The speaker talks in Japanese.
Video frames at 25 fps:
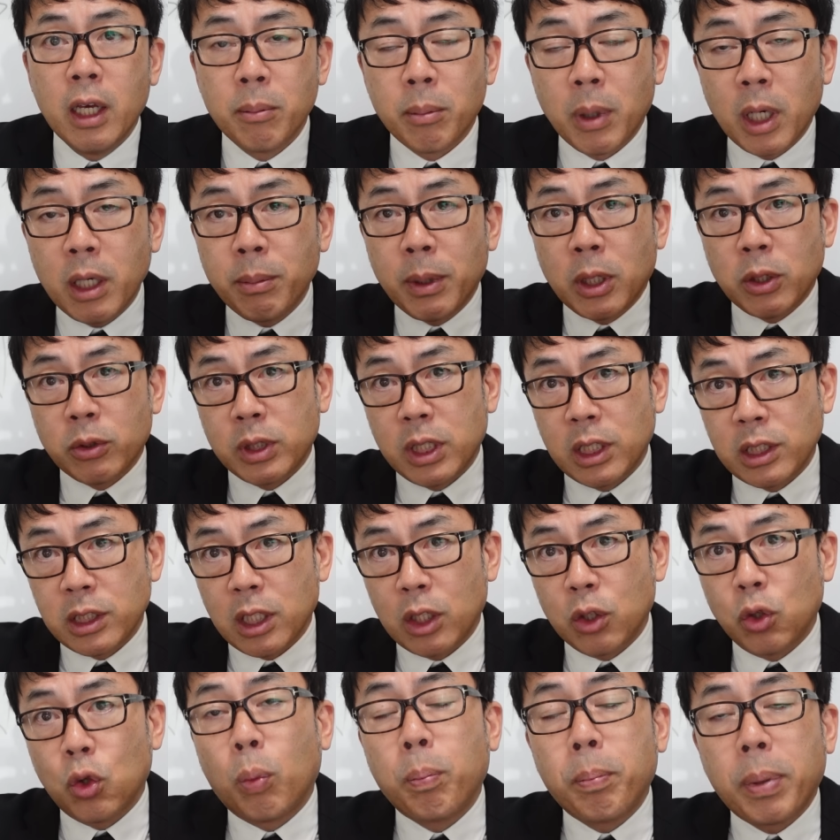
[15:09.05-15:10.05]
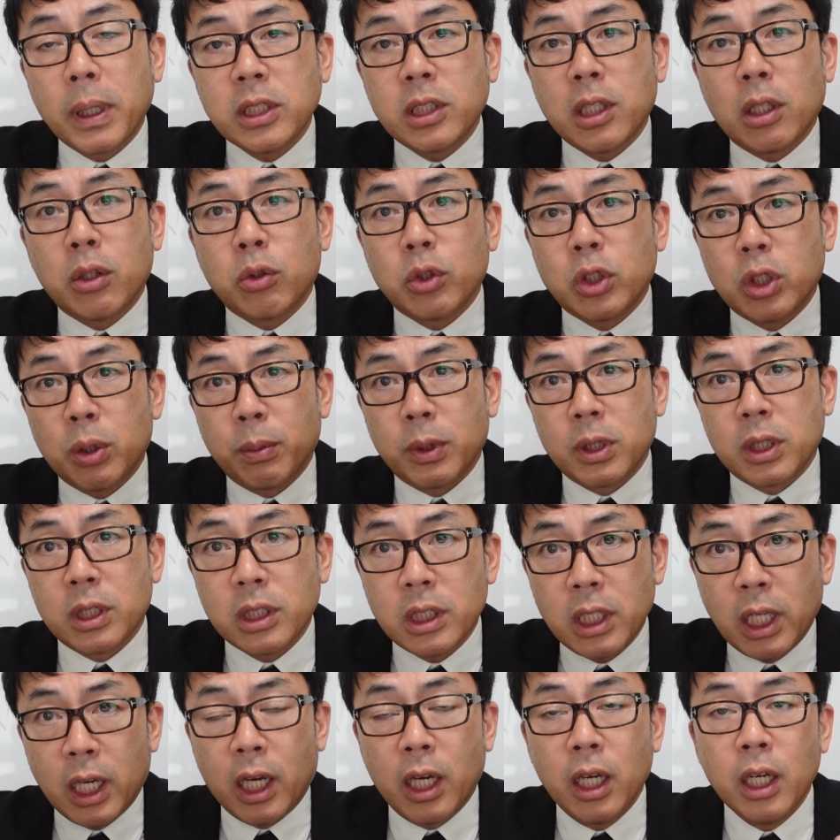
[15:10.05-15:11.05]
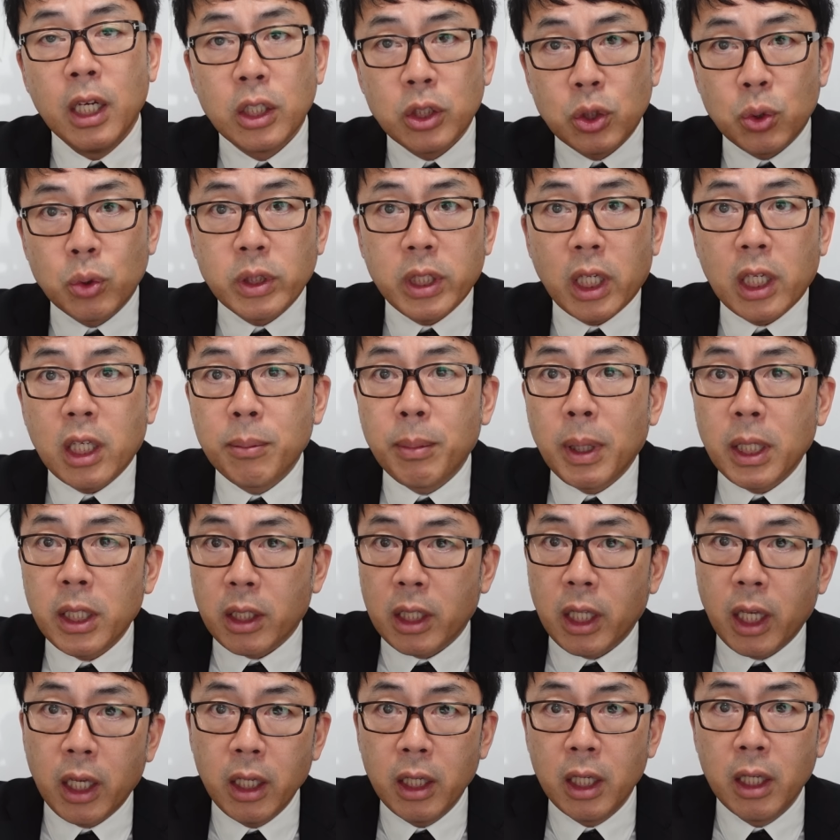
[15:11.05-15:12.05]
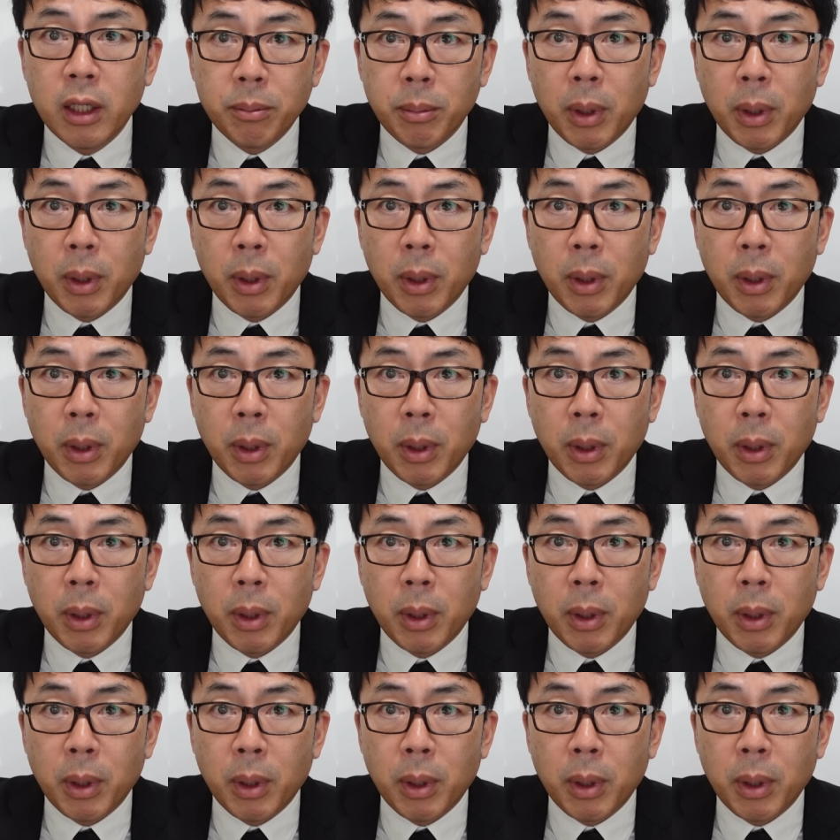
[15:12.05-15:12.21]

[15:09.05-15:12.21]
まあ今の戦線突破したとしてもですね、その先まだね、